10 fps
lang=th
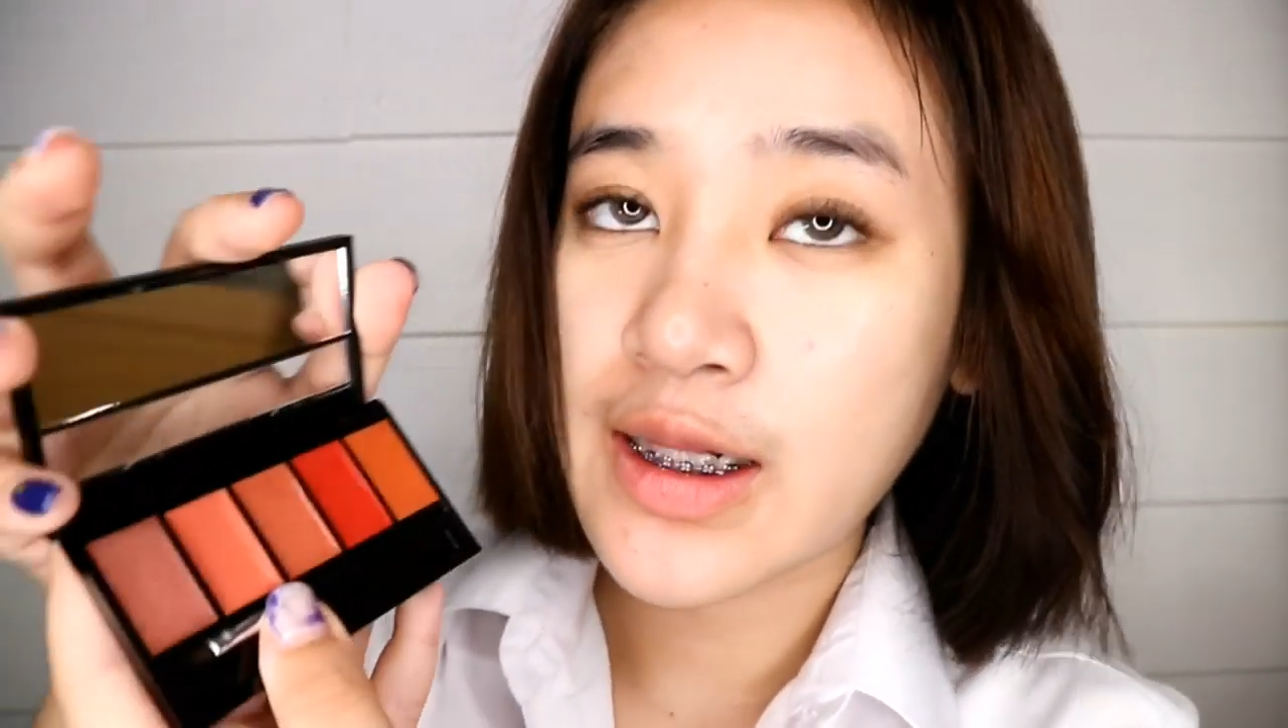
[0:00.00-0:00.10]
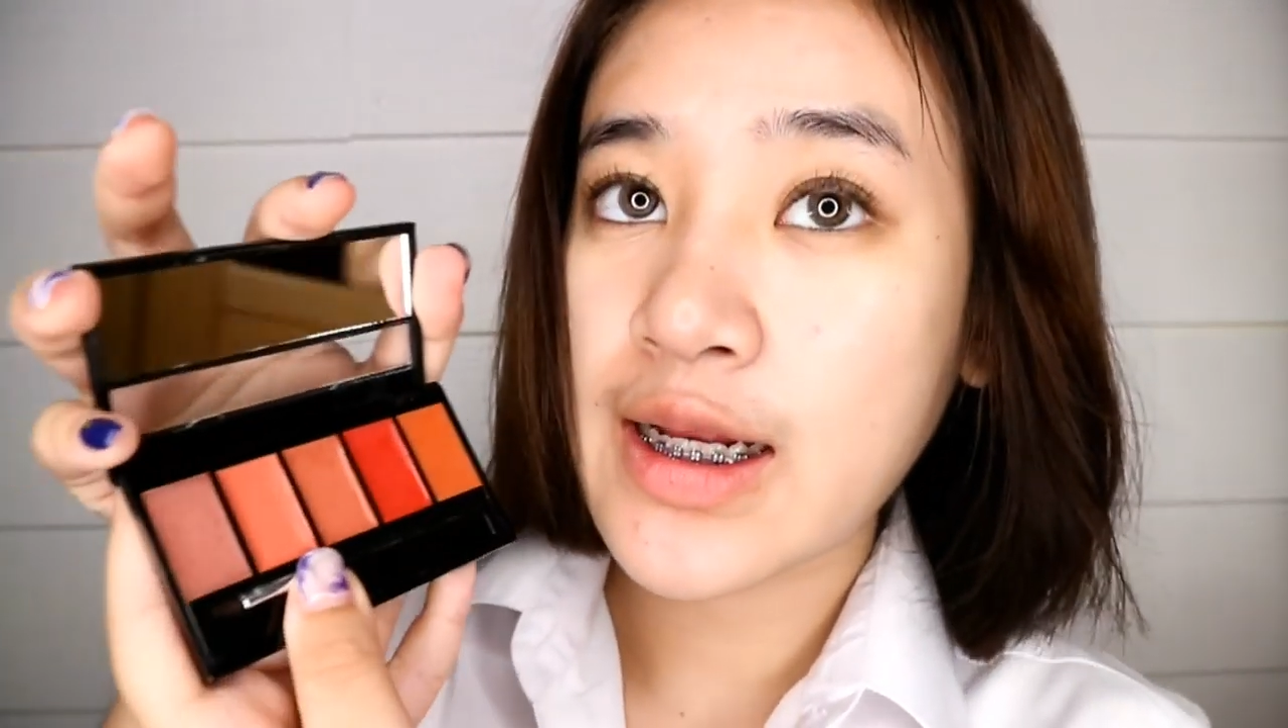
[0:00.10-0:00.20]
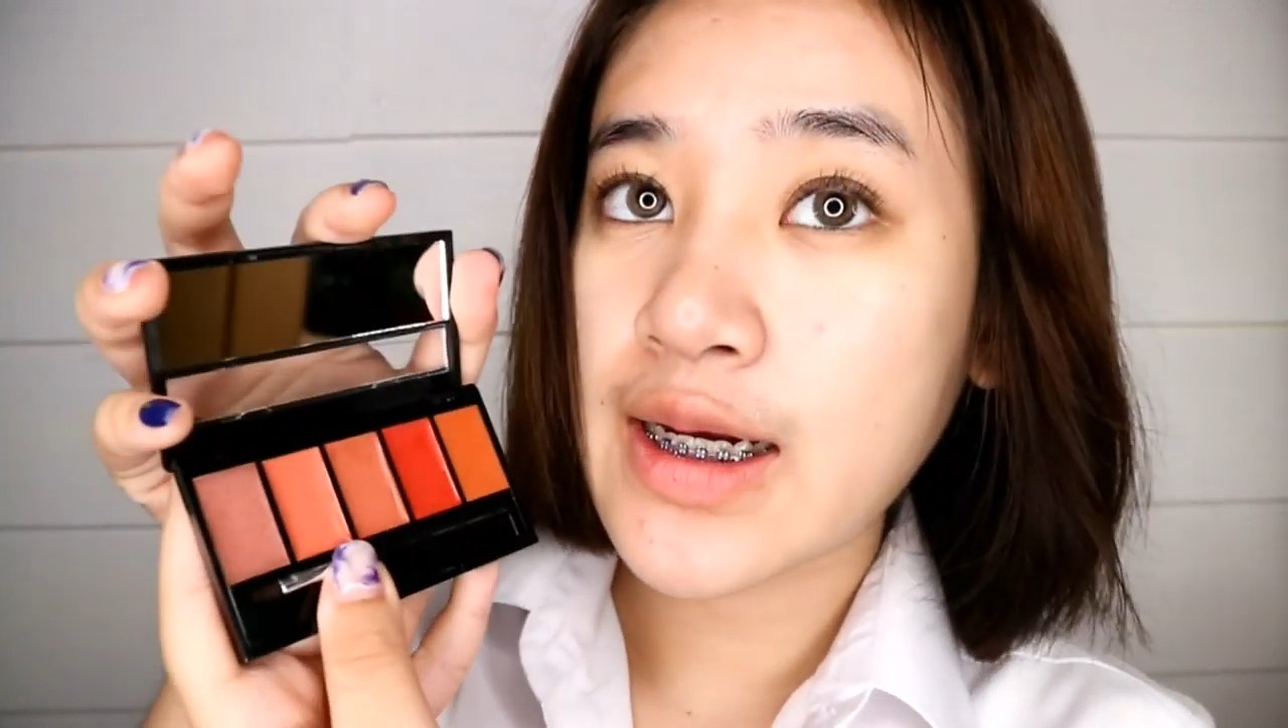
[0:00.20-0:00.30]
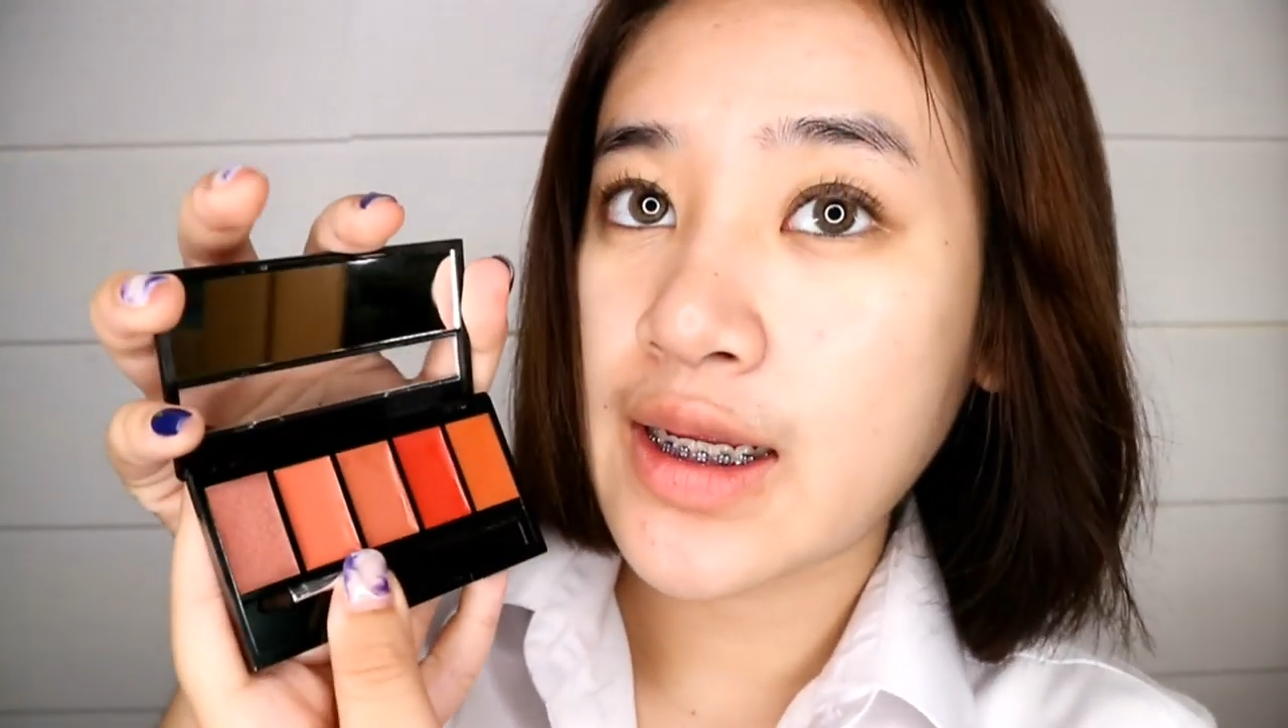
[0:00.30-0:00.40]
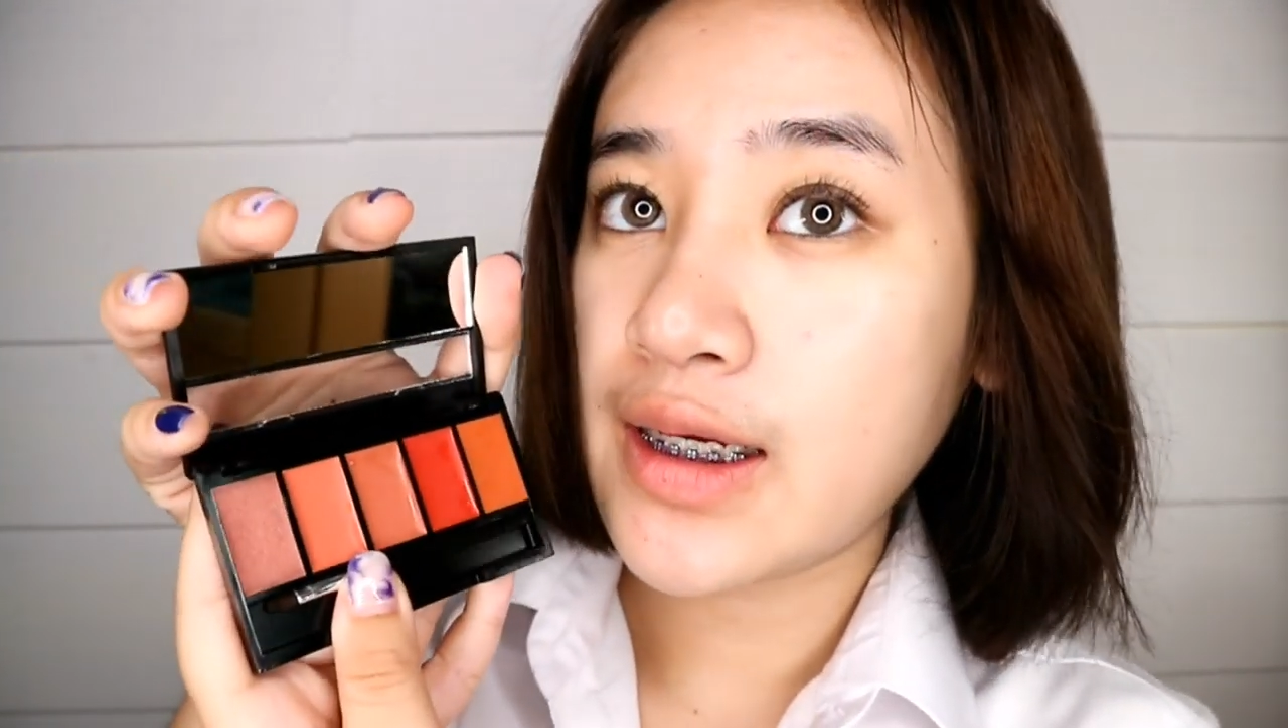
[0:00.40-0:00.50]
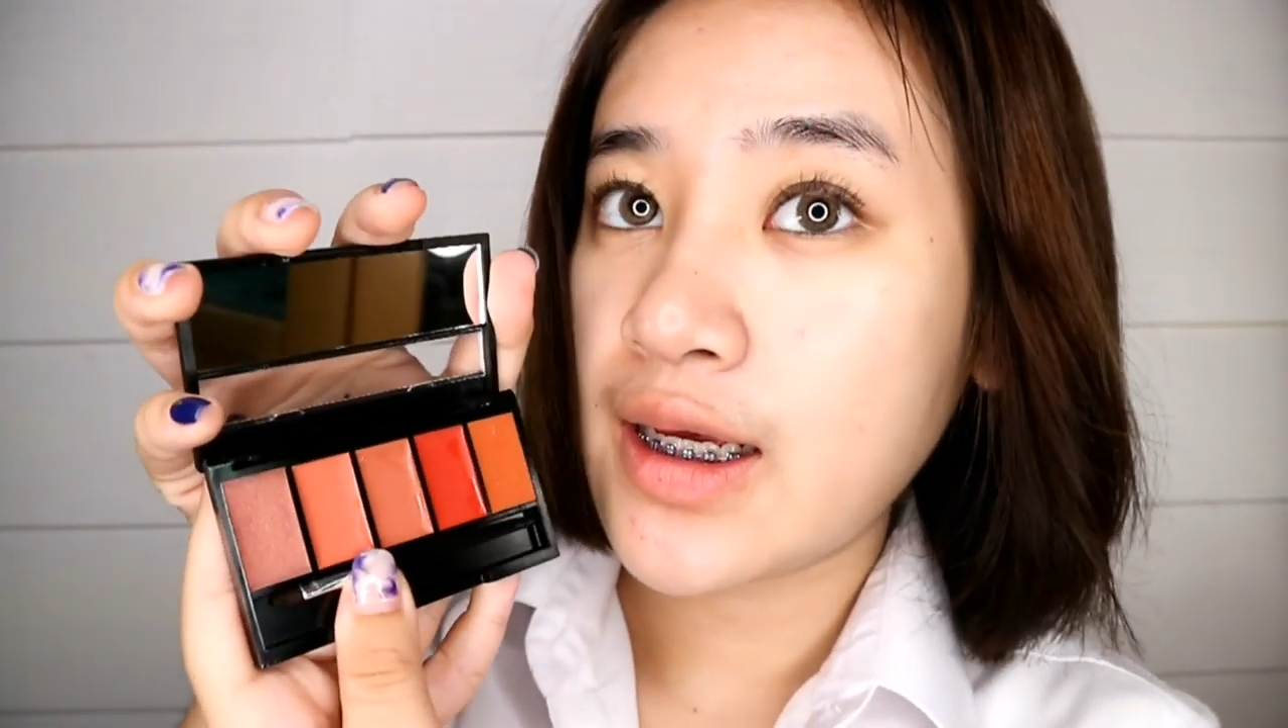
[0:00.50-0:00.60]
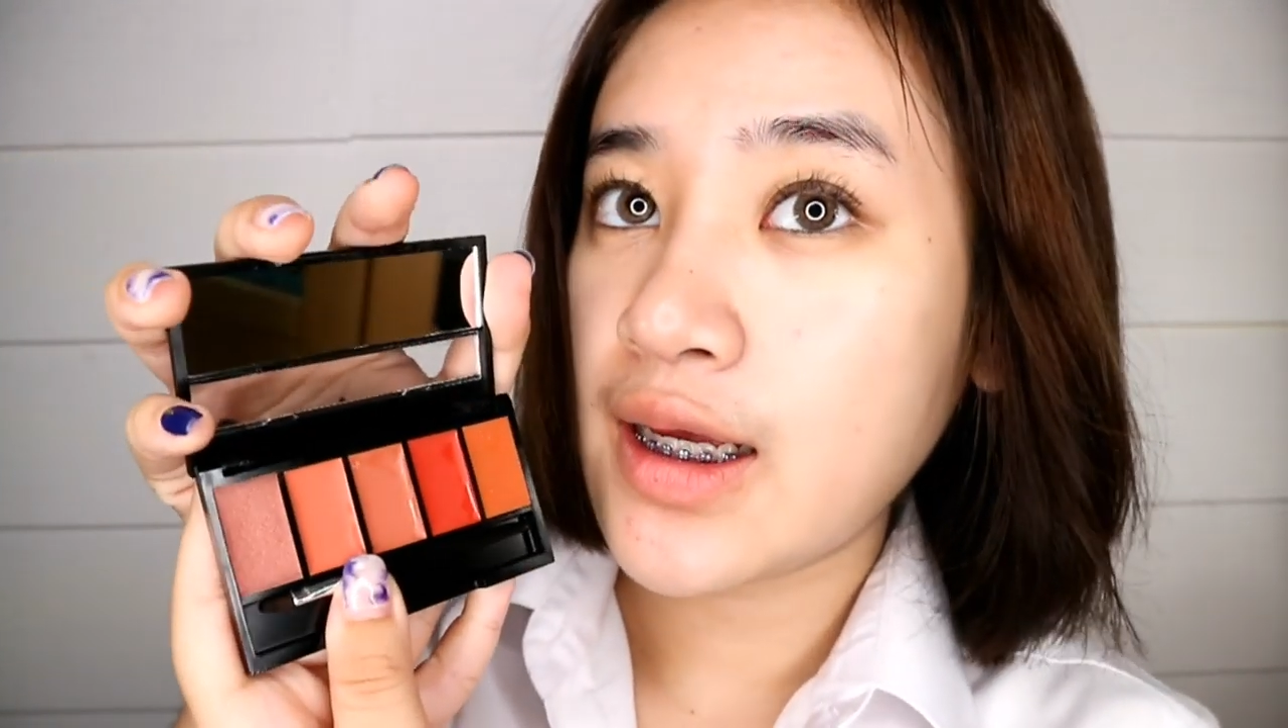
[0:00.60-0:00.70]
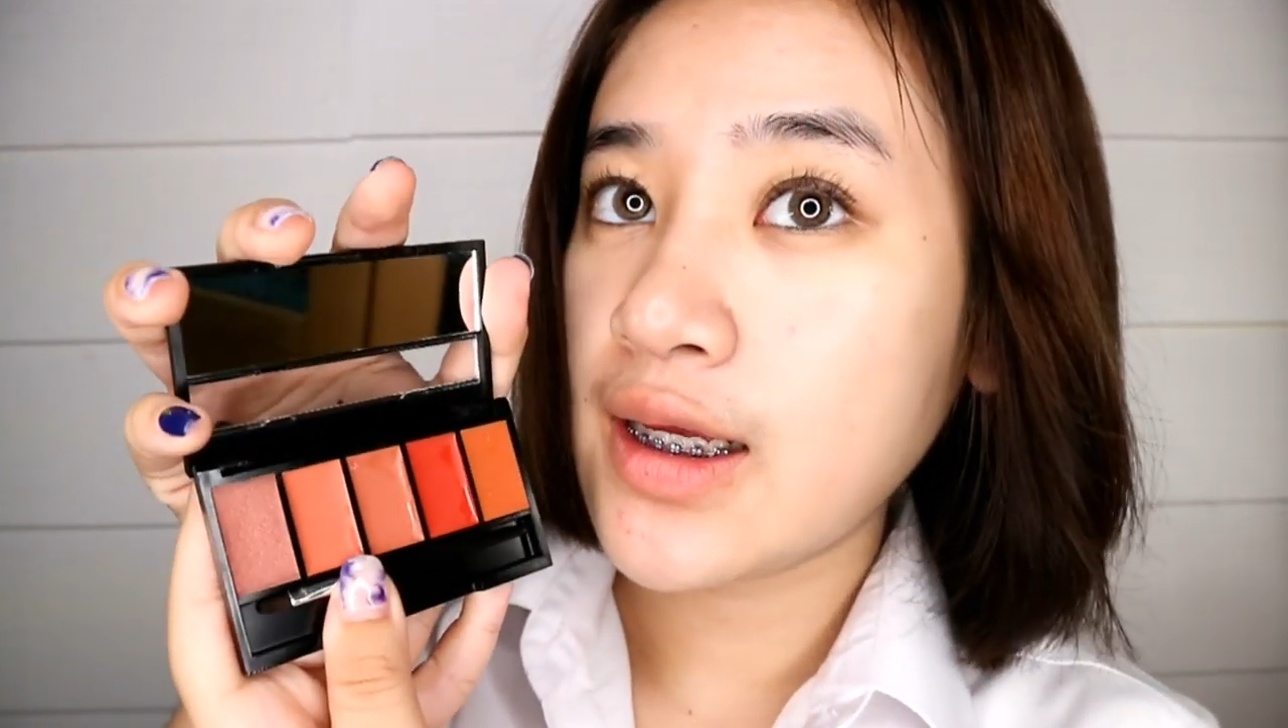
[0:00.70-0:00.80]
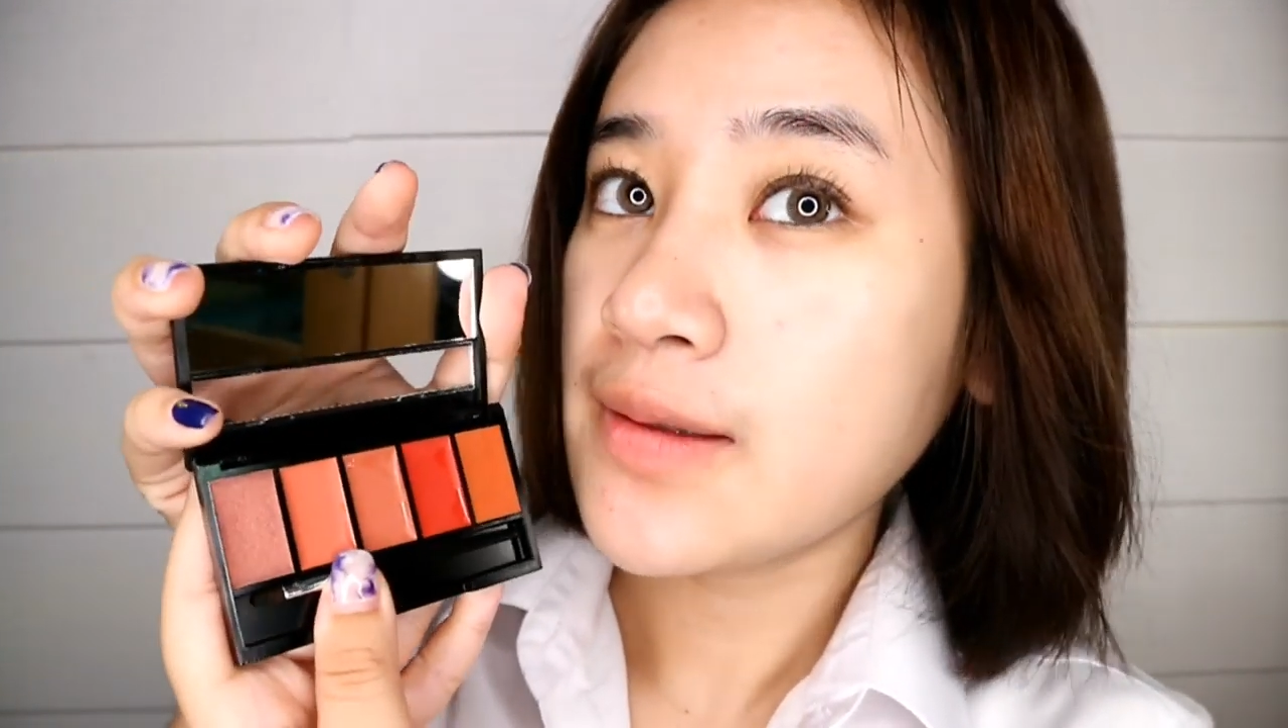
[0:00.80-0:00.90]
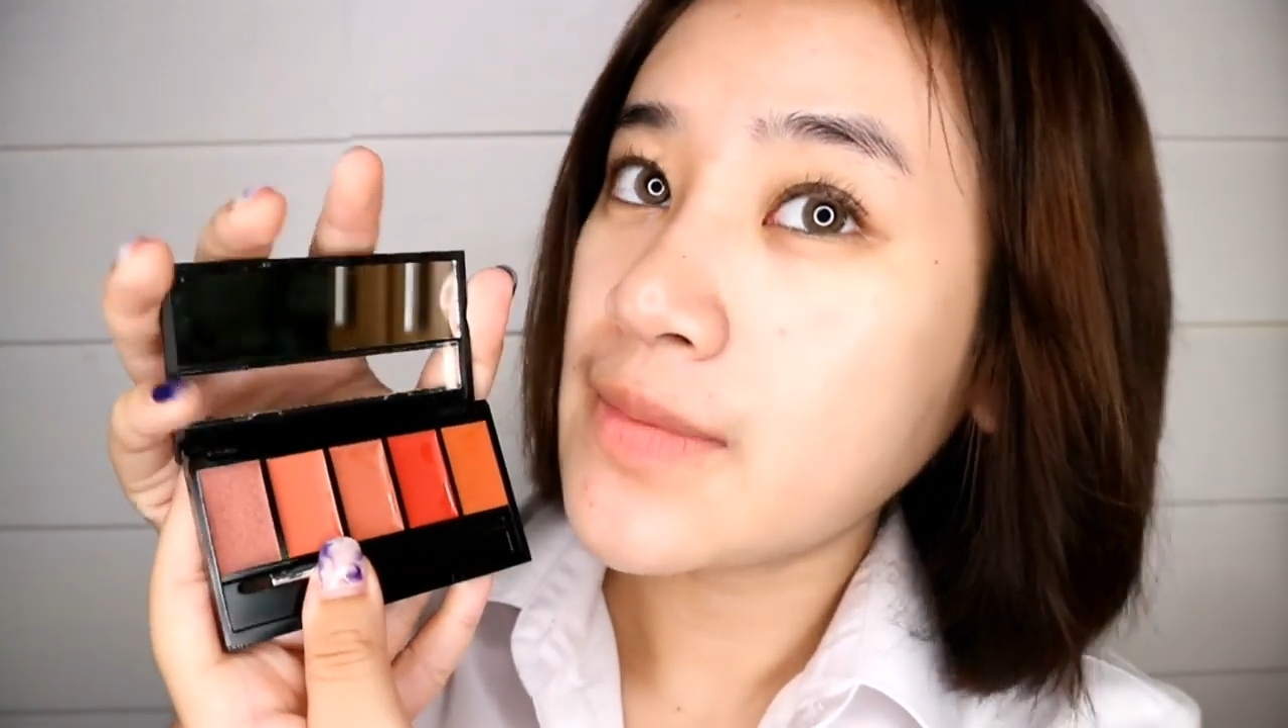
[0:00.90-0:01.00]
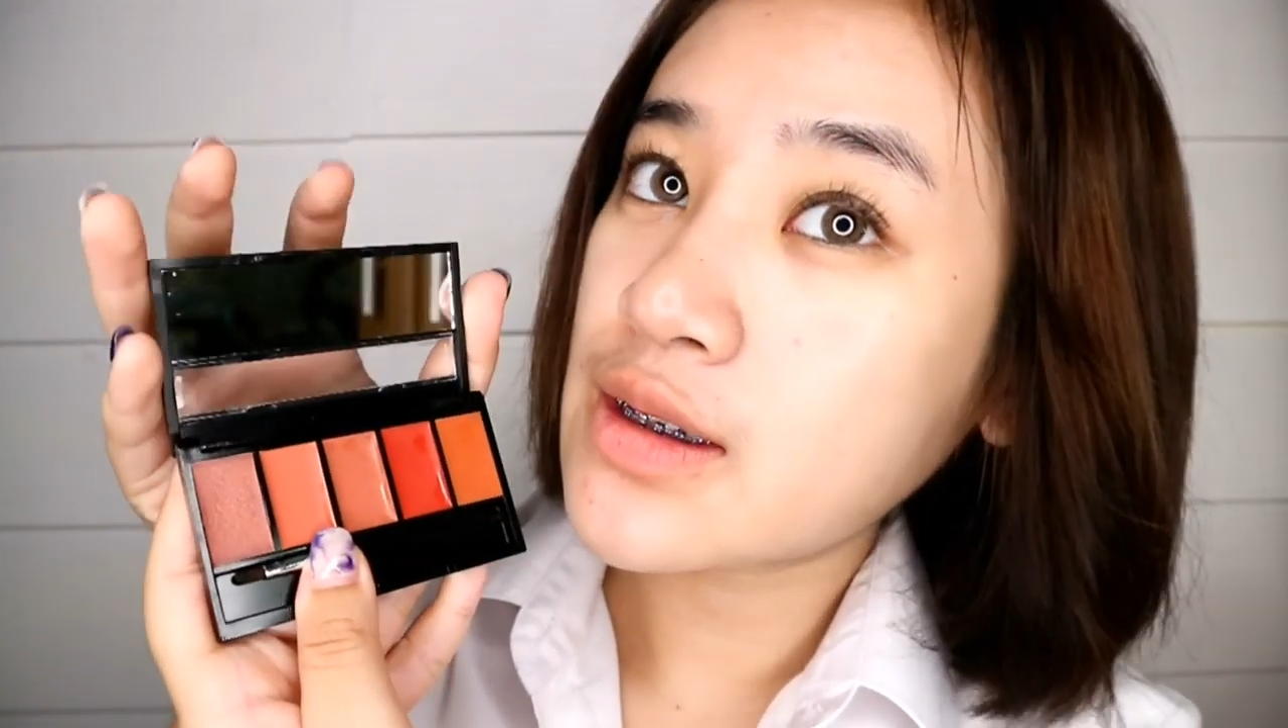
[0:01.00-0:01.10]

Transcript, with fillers: ข้างในนะคะ